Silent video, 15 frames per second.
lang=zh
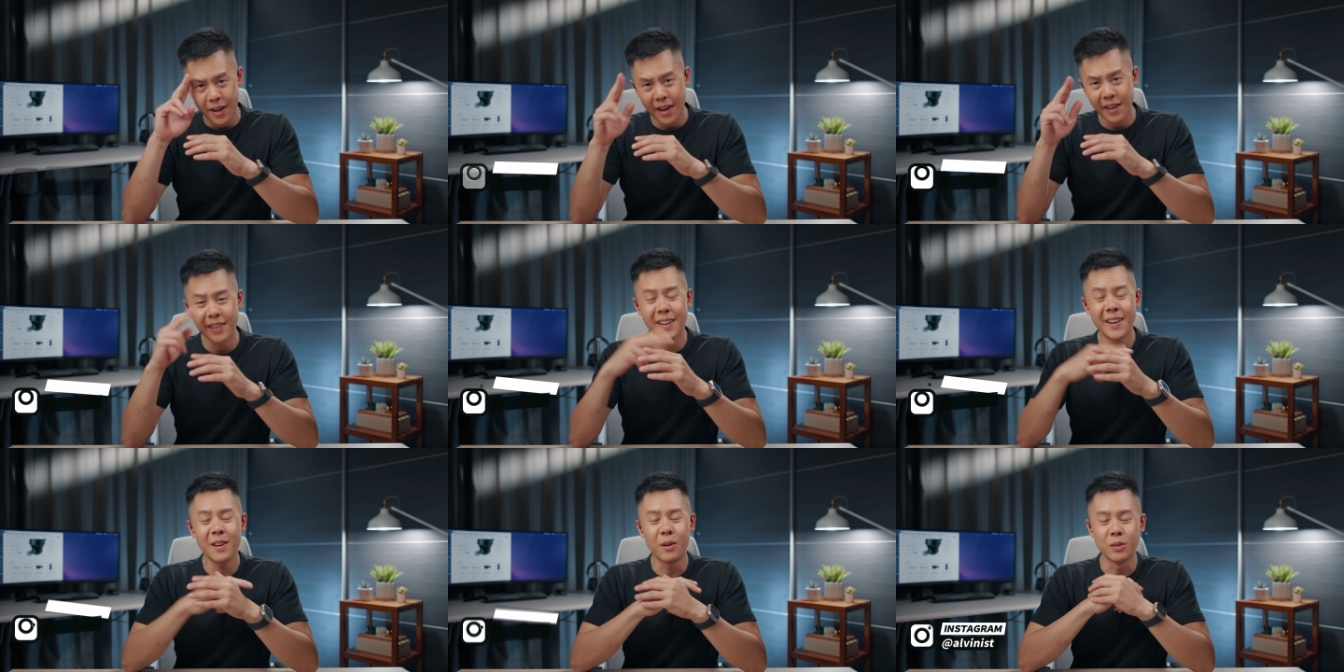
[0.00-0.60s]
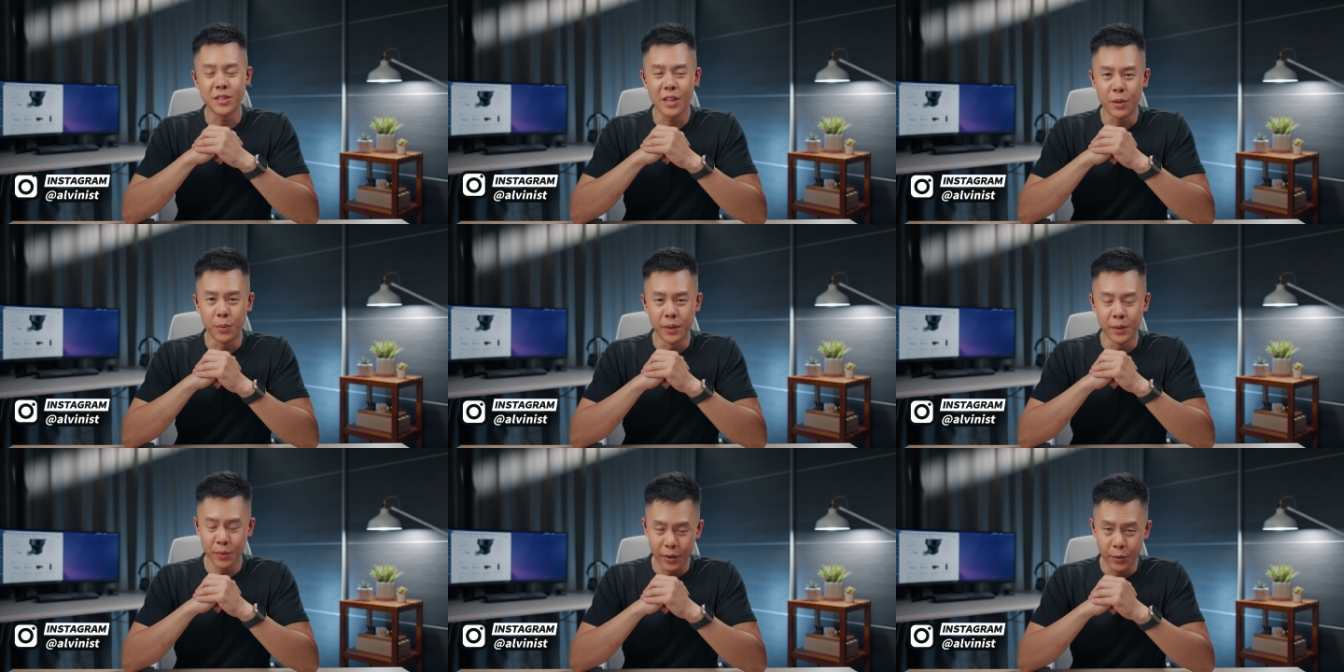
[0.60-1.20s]
嘿，大家好，我是艾
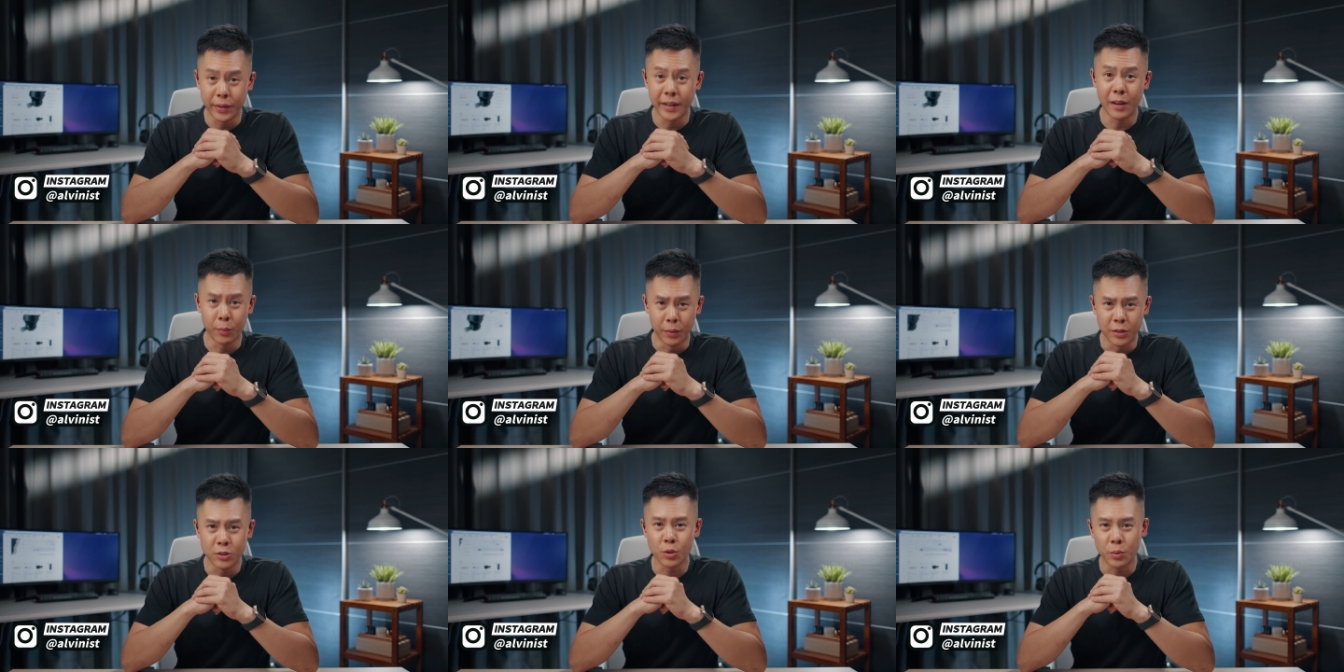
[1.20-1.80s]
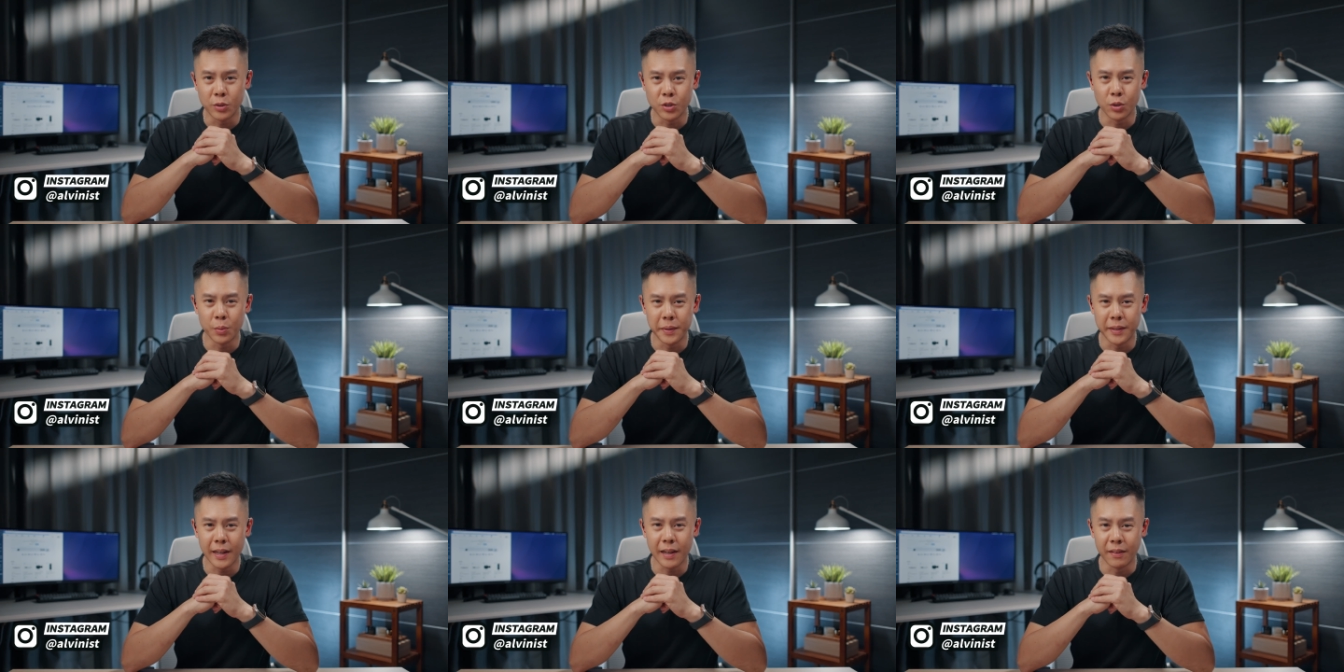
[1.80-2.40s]
文，欢迎回到艾文的生活记录
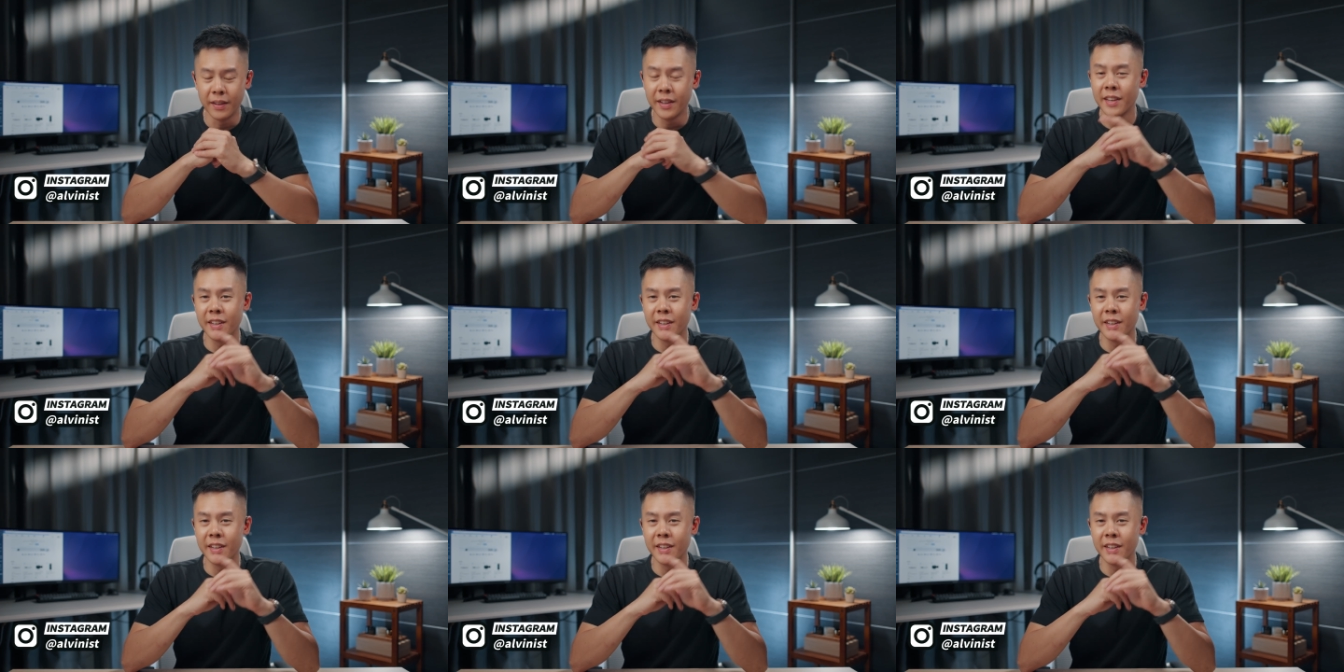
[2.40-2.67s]
频道。